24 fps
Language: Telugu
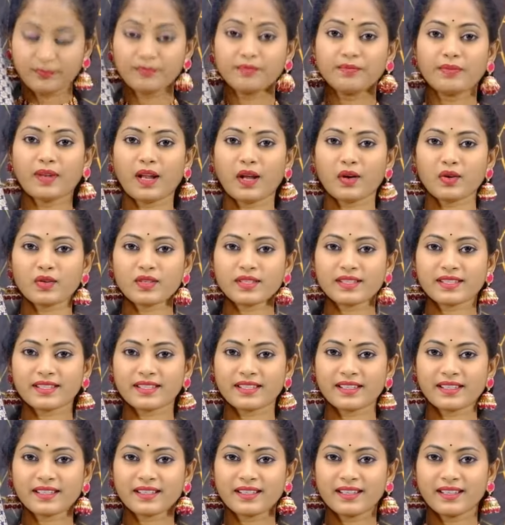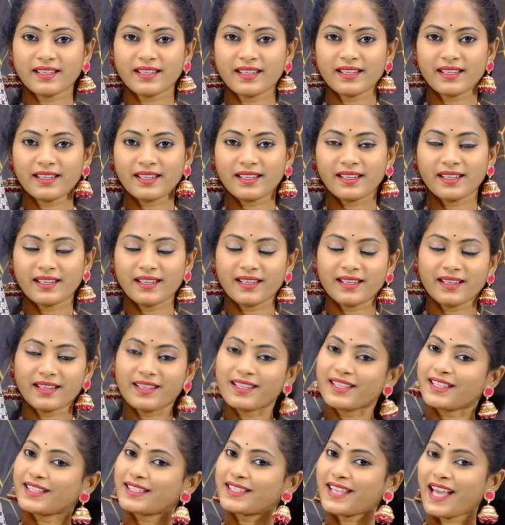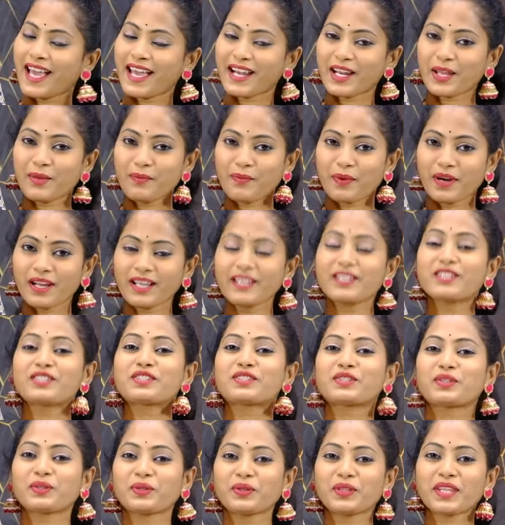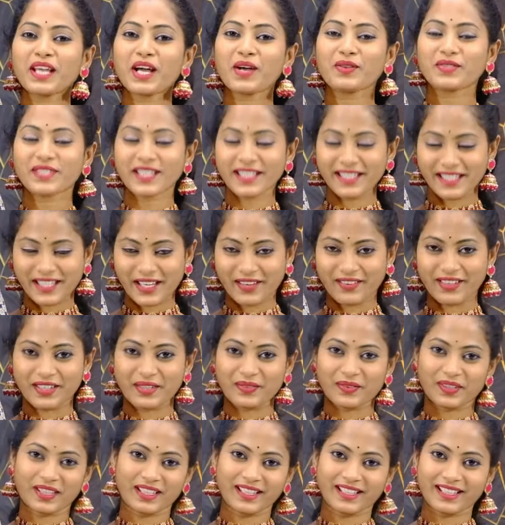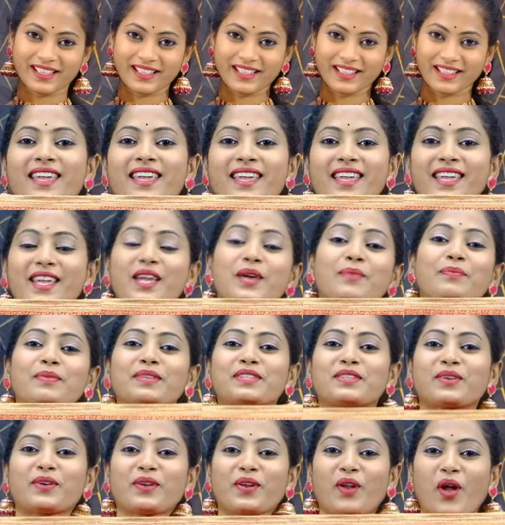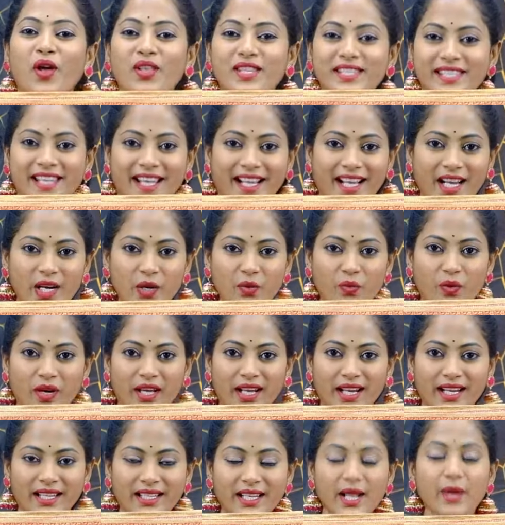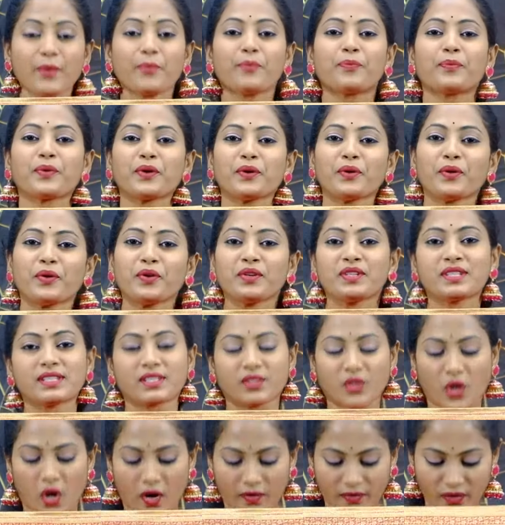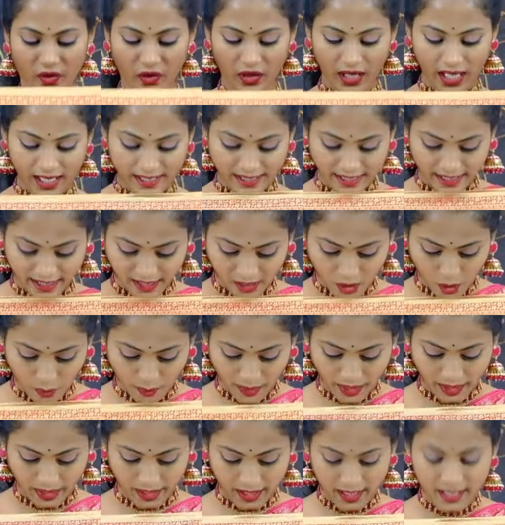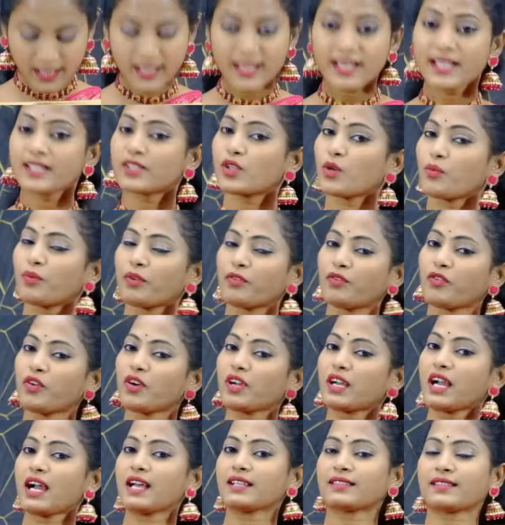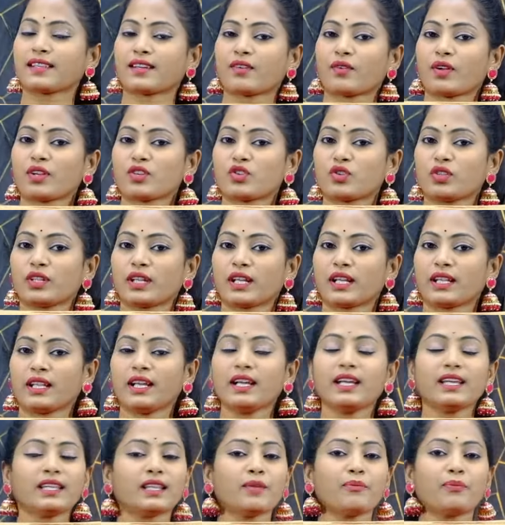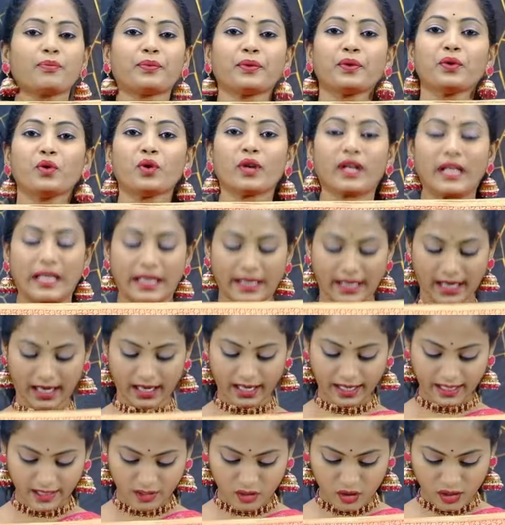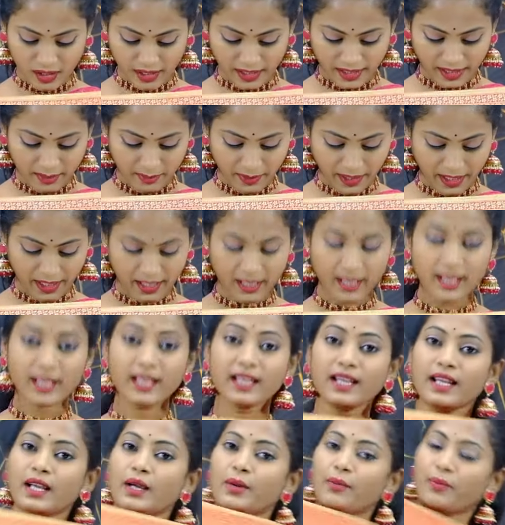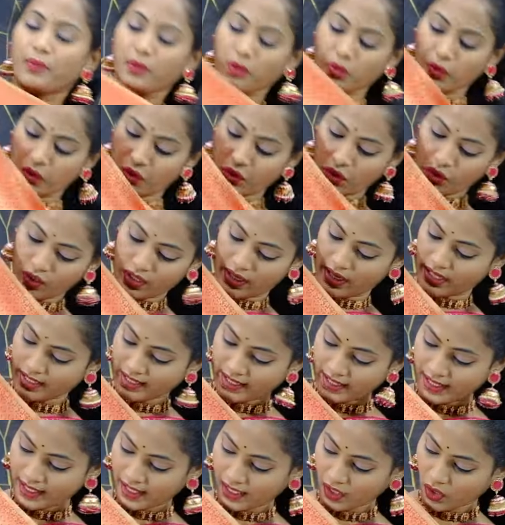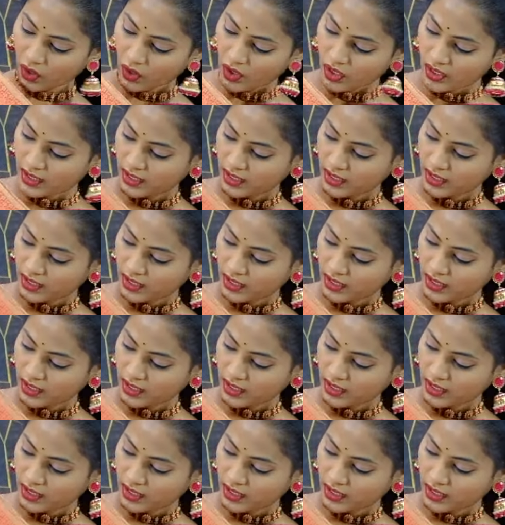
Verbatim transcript: బ్లౌజ్ శారీ ప్రైస్ టూ థౌజండ్ సెవెన్ ట్వంటీ ఈ ఎపిసోడ్లో సెకండ్ వెరైటీ ప్యూర్ సాఫ్ట్ డోలా సిల్క్లో మనకి సో బిఫోర్ కాస్త క్రష్ ఉంది కదా ఇది ప్యూర్ ఇంకా కలెక్షన్ అండి మనకి ప్యూర్ డోలా సిల్క్లో